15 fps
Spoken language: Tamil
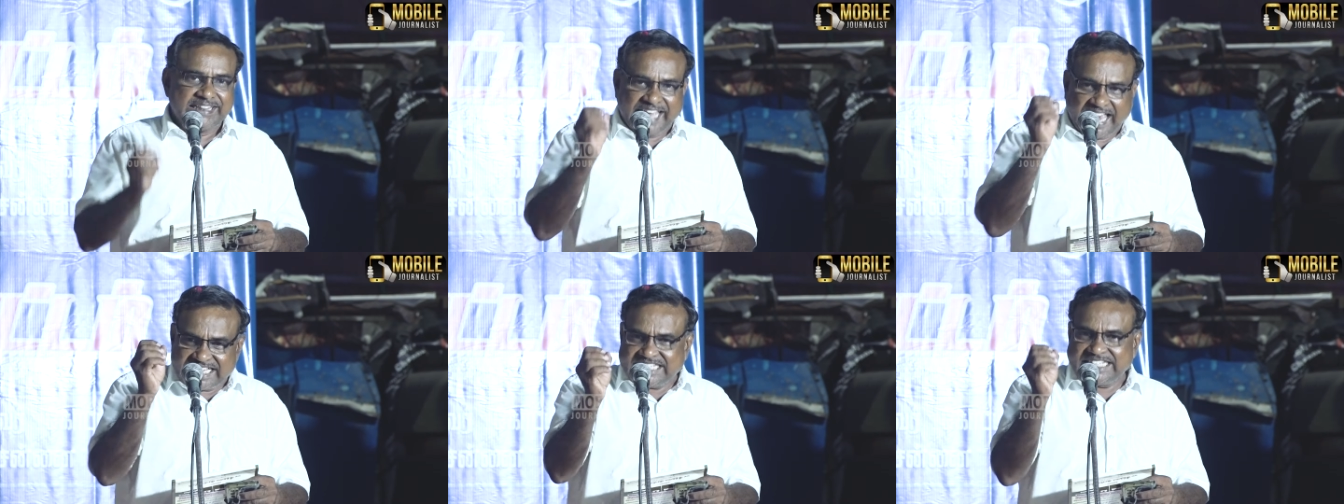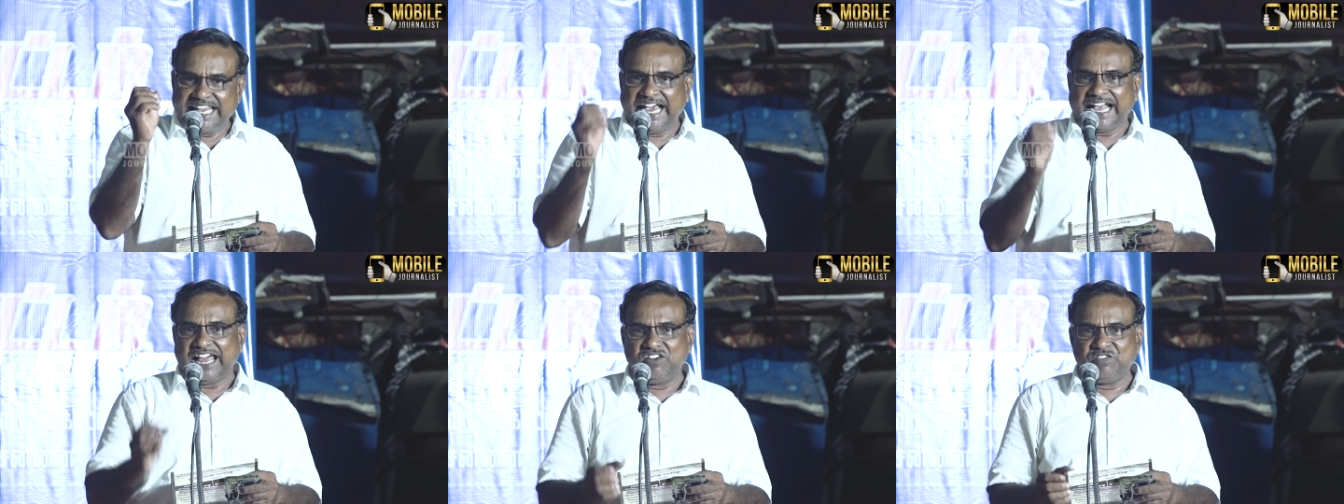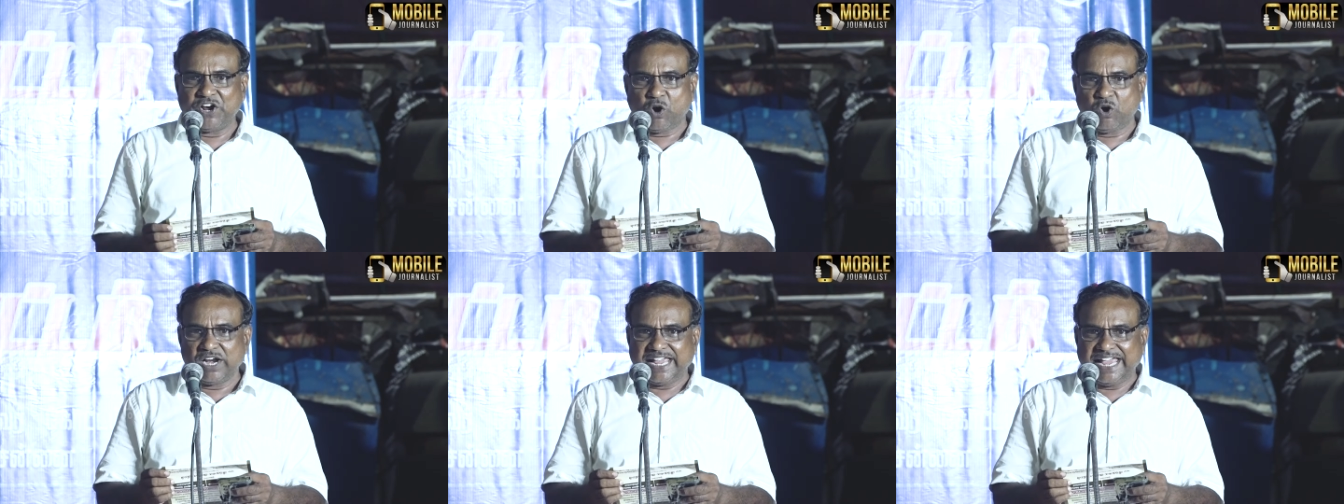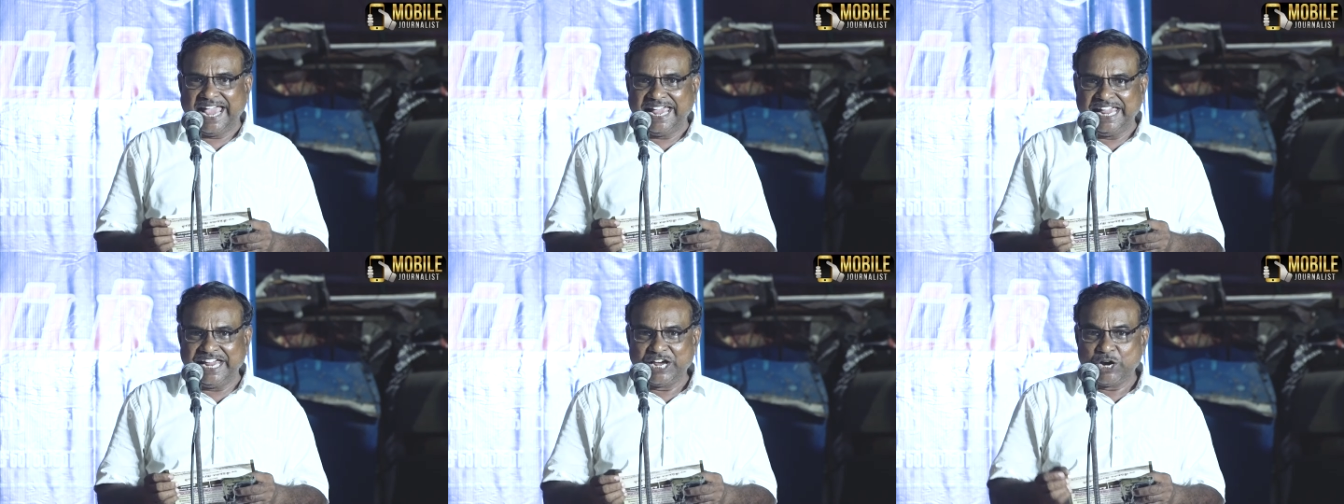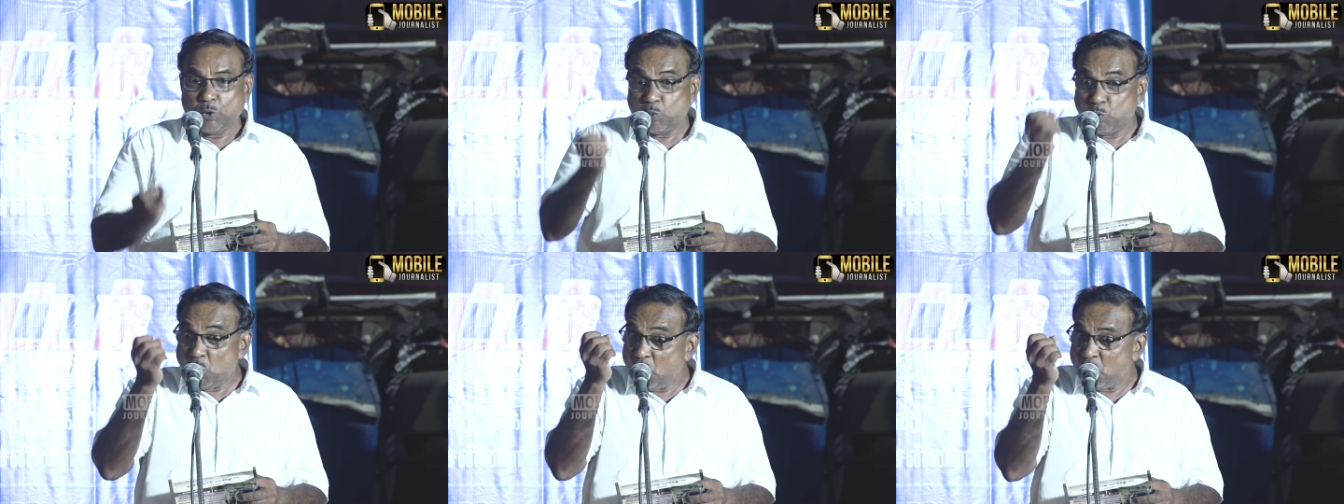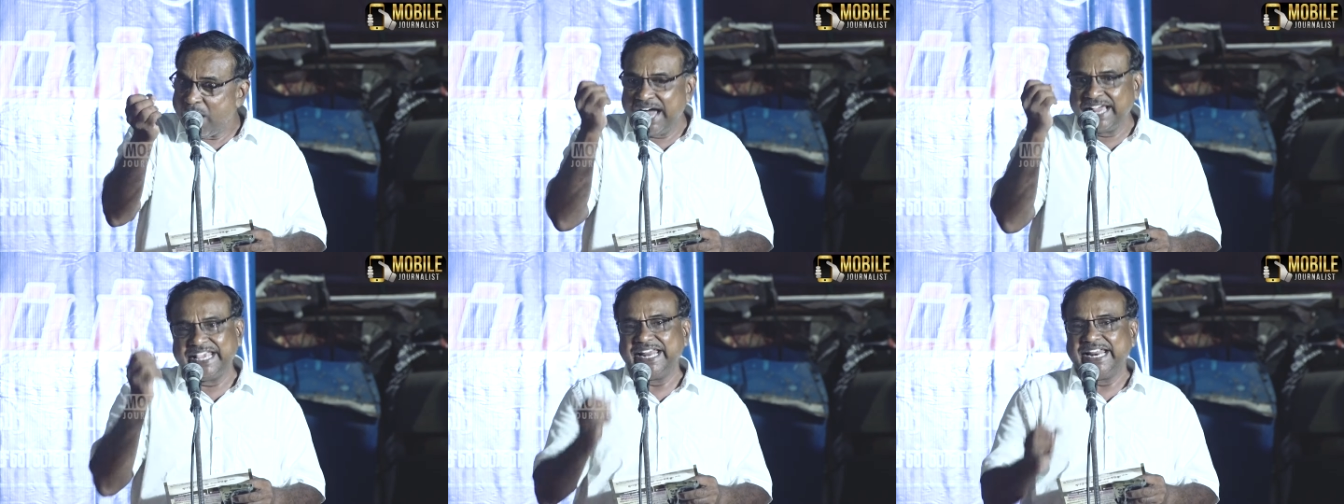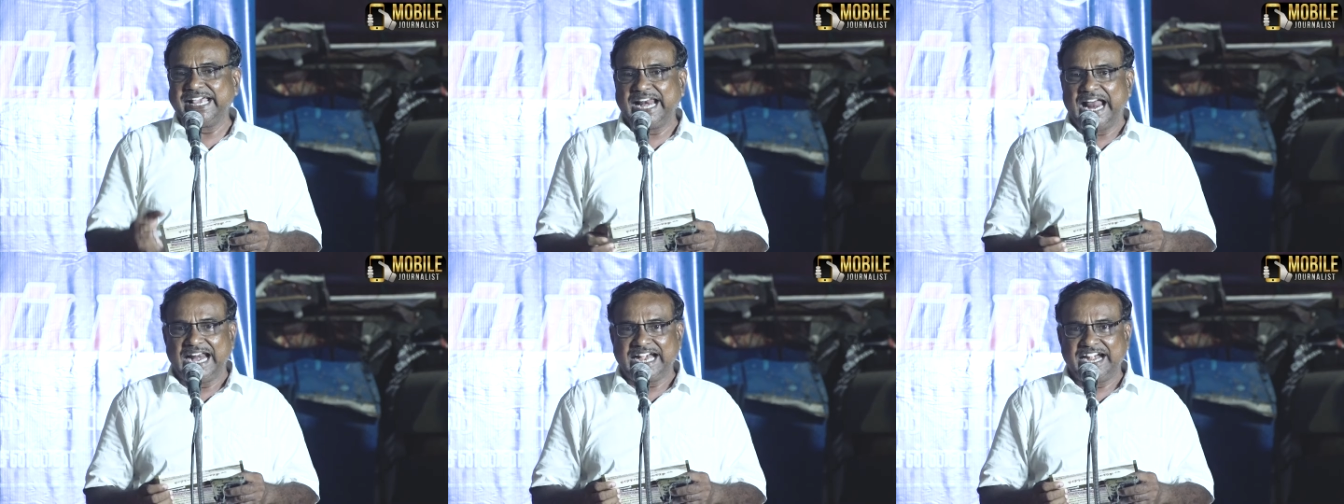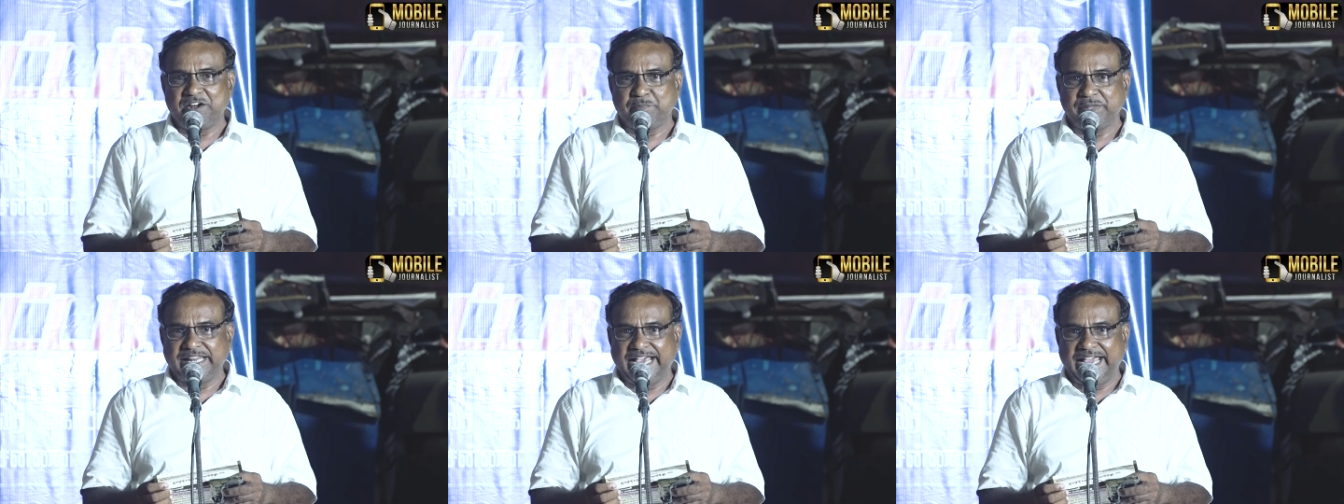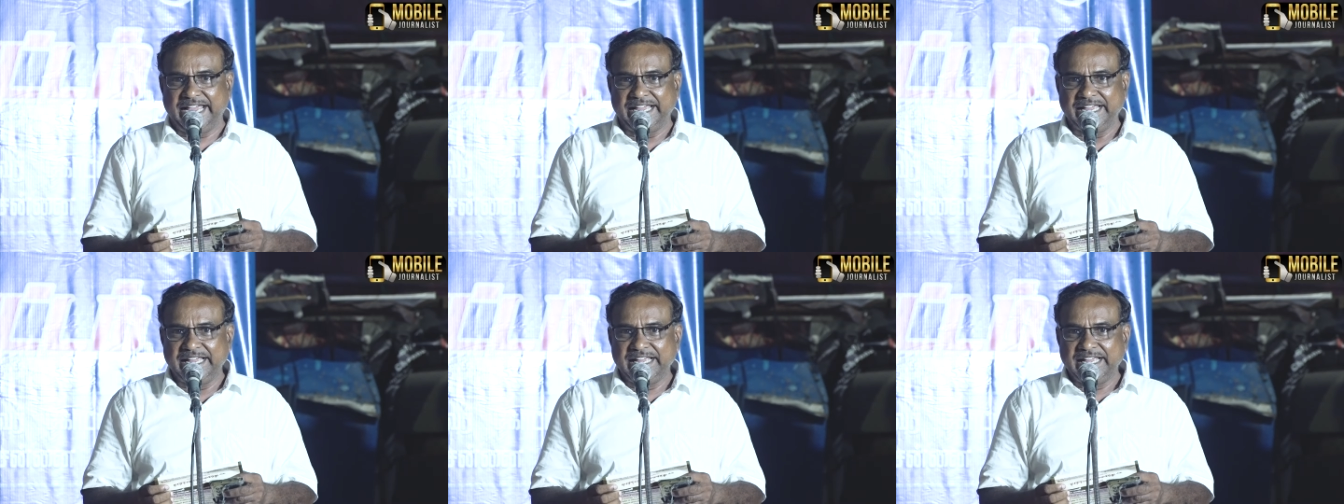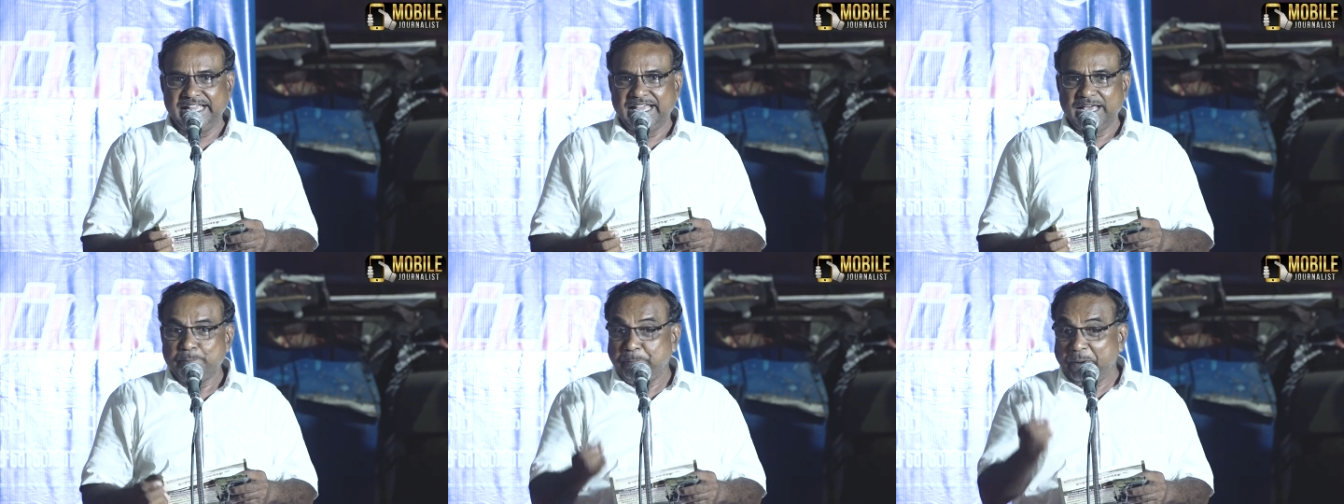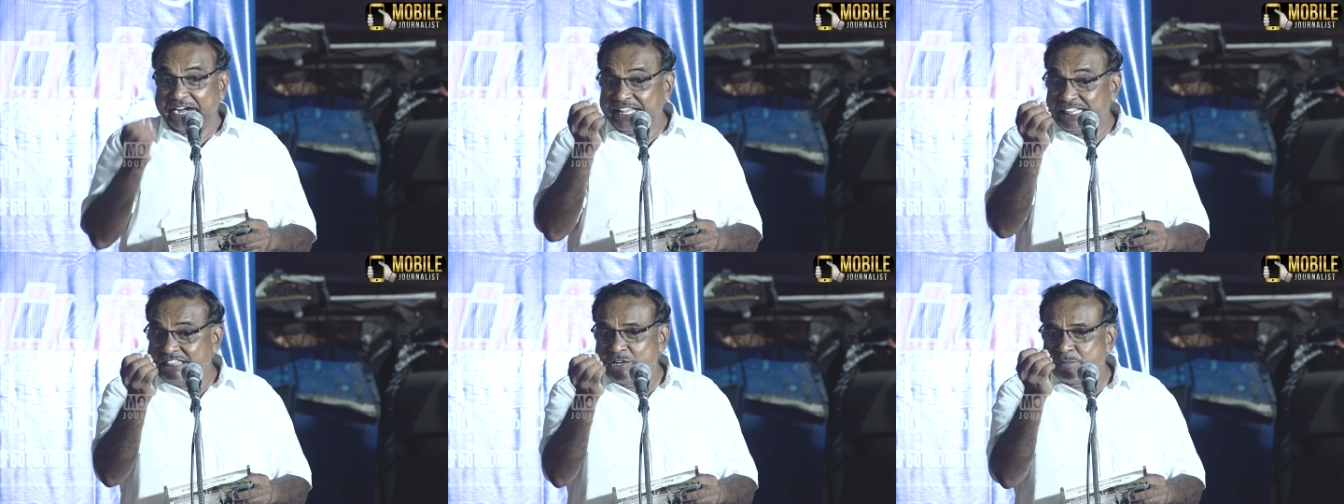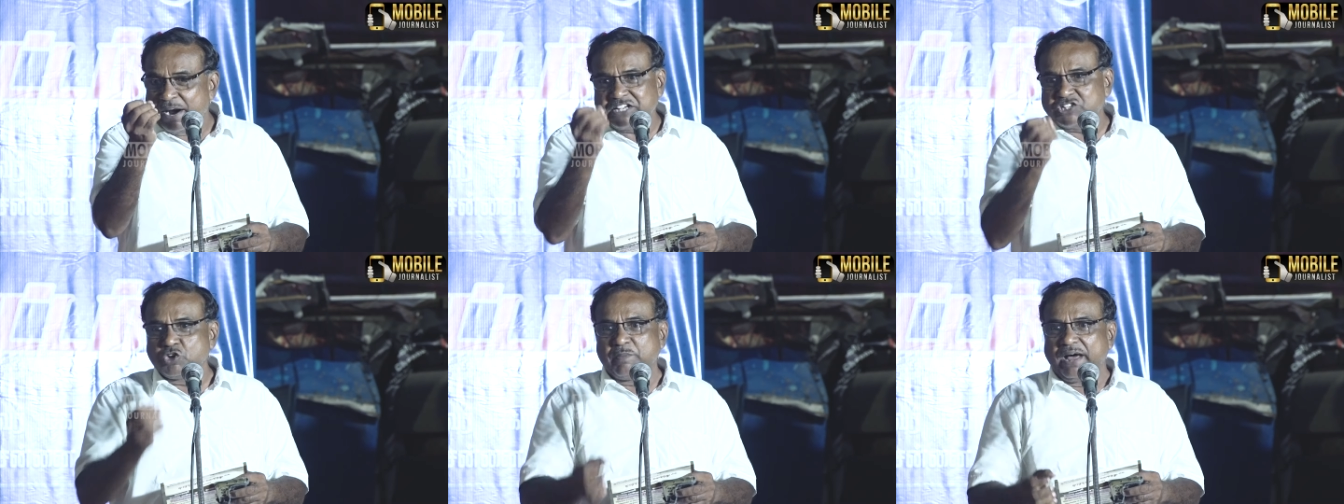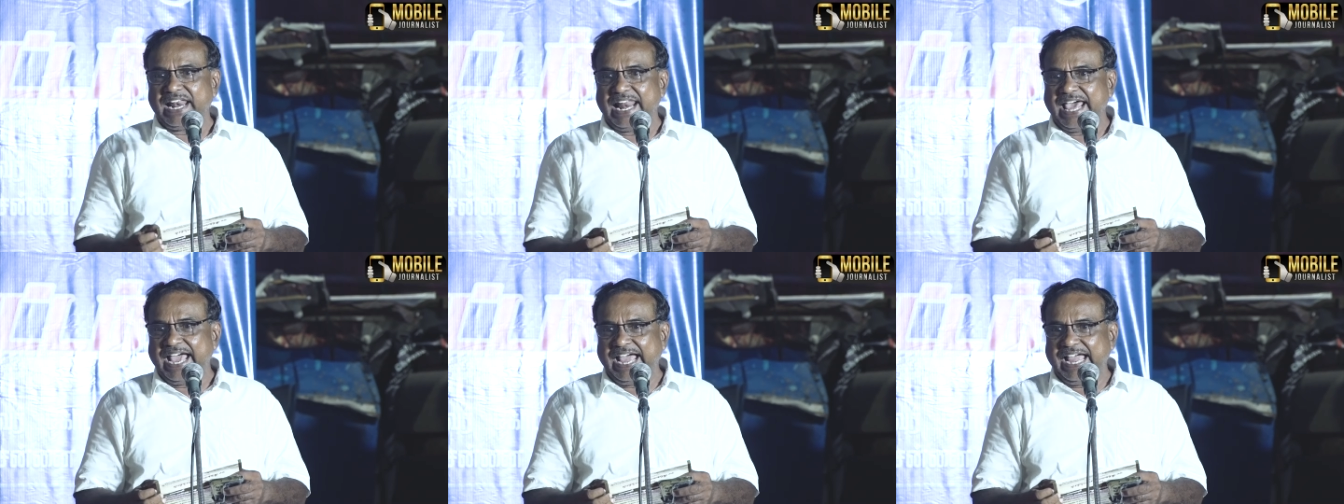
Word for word: தேசிய கல்விக் கொள்கையை உள்வாங்கி இருக்கிறார்கள் என்பதை படித்து மட்டுமல்ல